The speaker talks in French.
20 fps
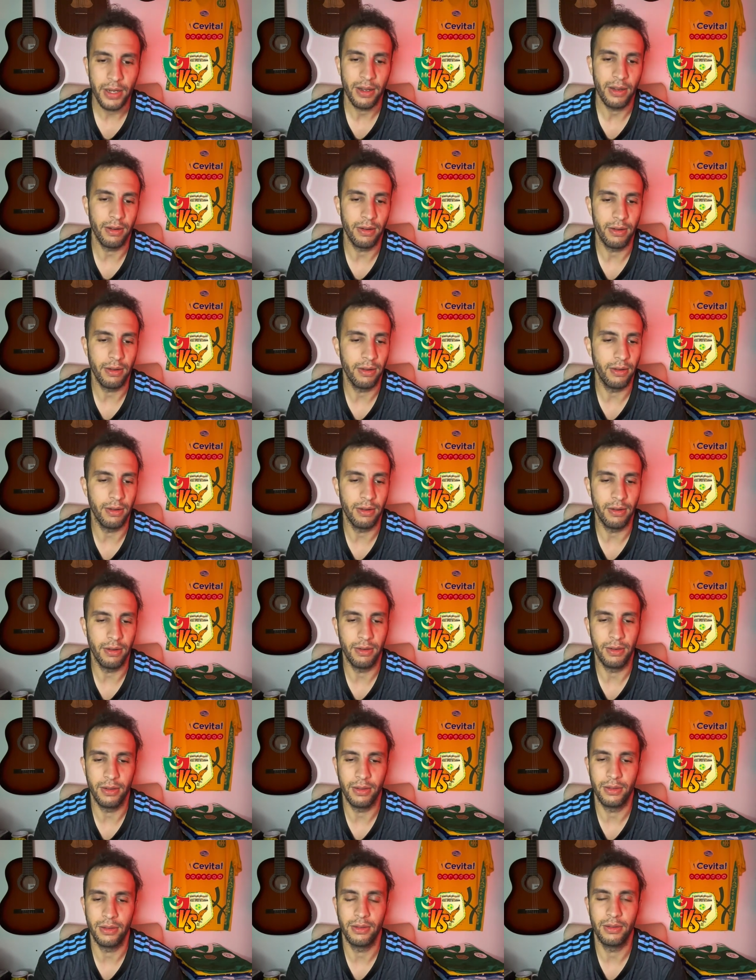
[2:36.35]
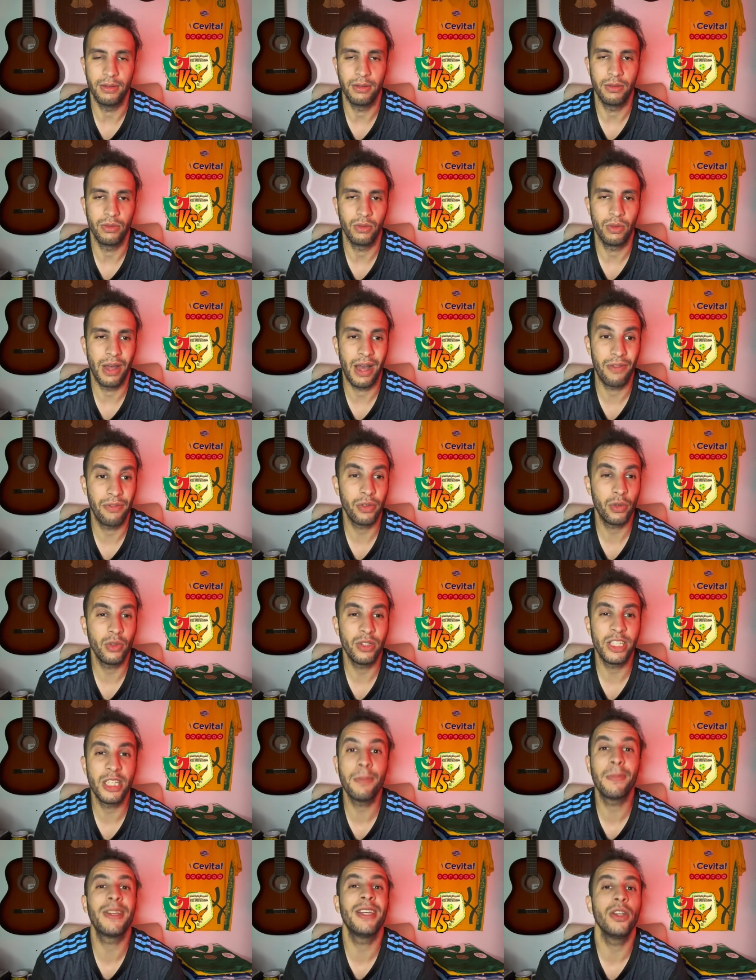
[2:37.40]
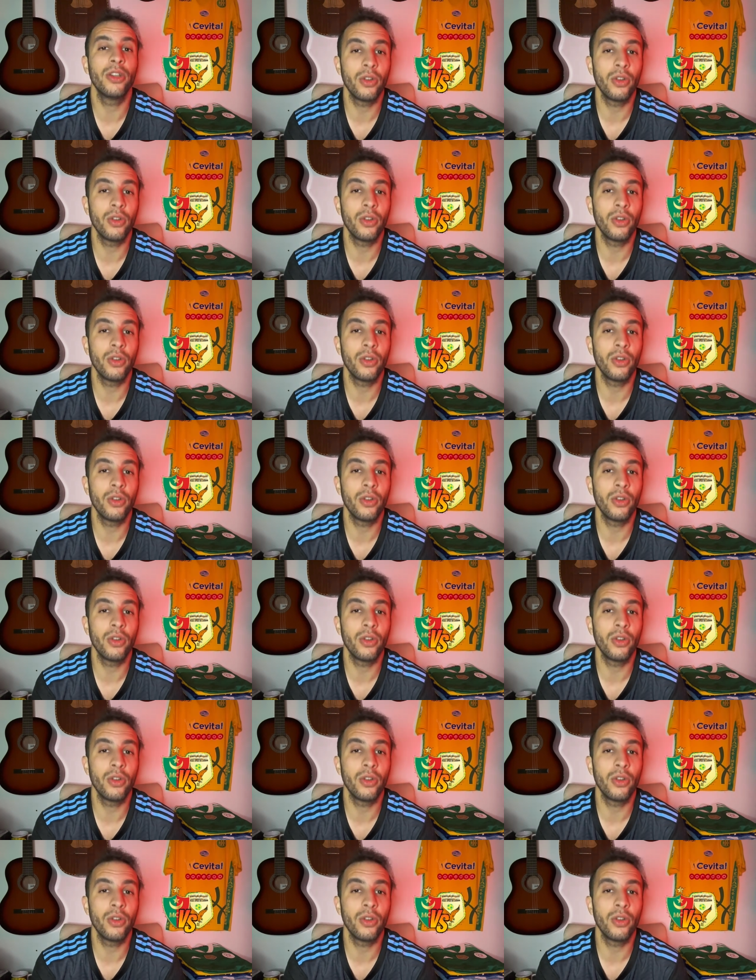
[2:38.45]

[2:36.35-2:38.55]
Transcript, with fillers: Euh, avec une équipe qui,